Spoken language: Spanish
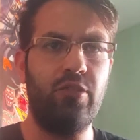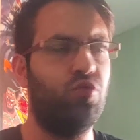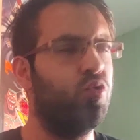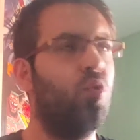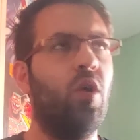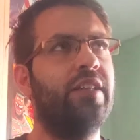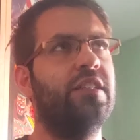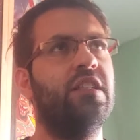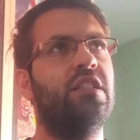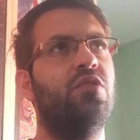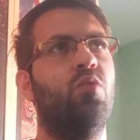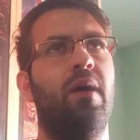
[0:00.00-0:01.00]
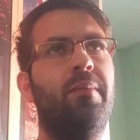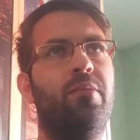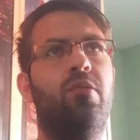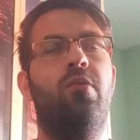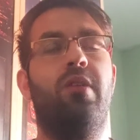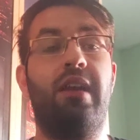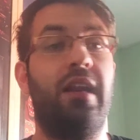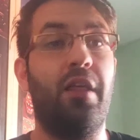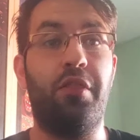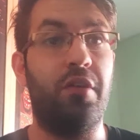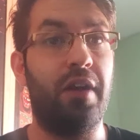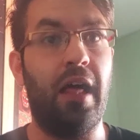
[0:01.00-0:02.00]
chulo así, guapo,
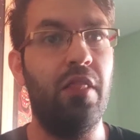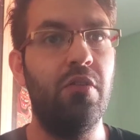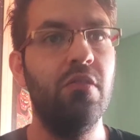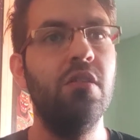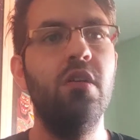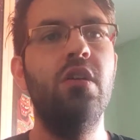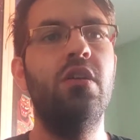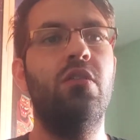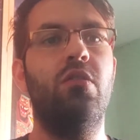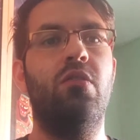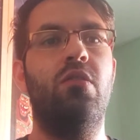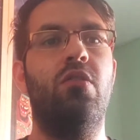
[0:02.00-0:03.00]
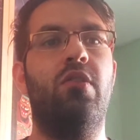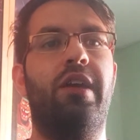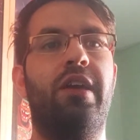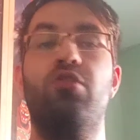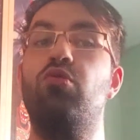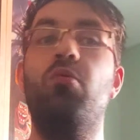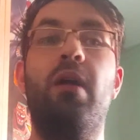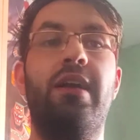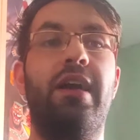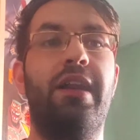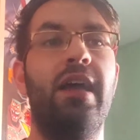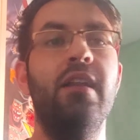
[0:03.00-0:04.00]
relacionado con lo que suba al
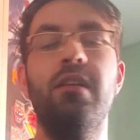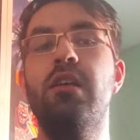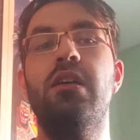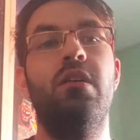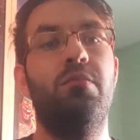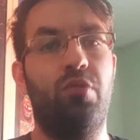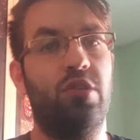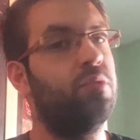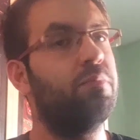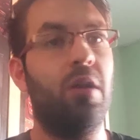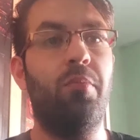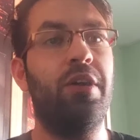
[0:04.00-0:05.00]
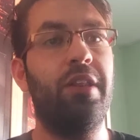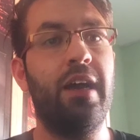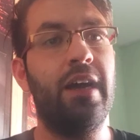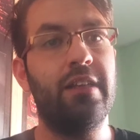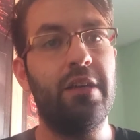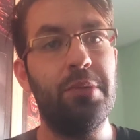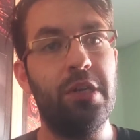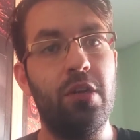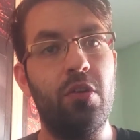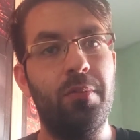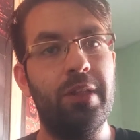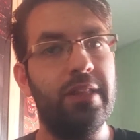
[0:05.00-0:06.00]
canal, pues me lo podéis dejar también en
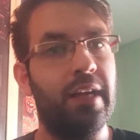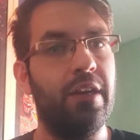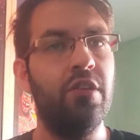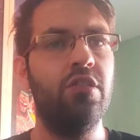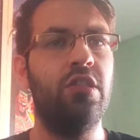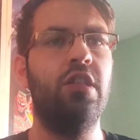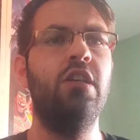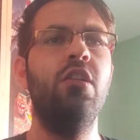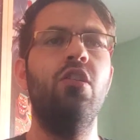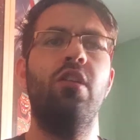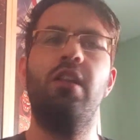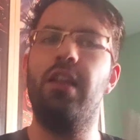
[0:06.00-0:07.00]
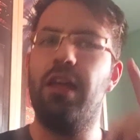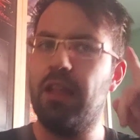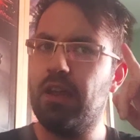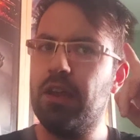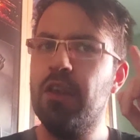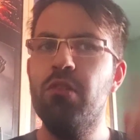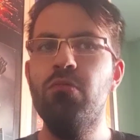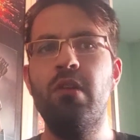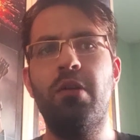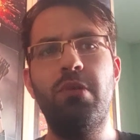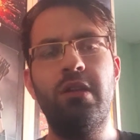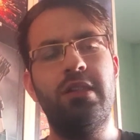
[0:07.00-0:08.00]
comentarios y le daré
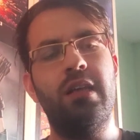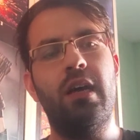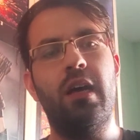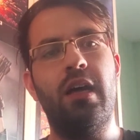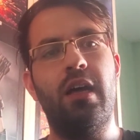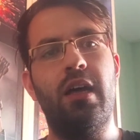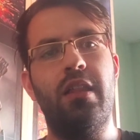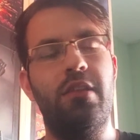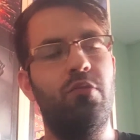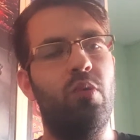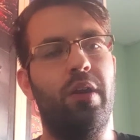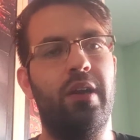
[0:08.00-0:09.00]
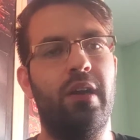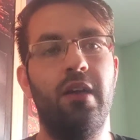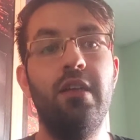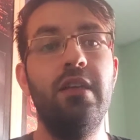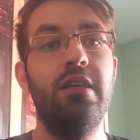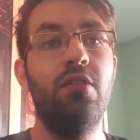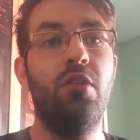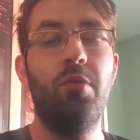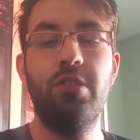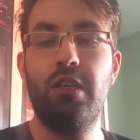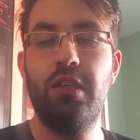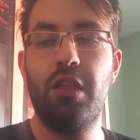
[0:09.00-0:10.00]
una vuelta de tuerca.
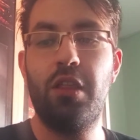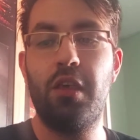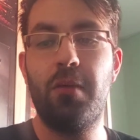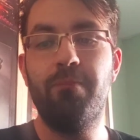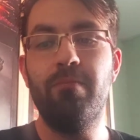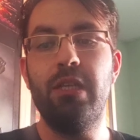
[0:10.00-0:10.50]
como se dice?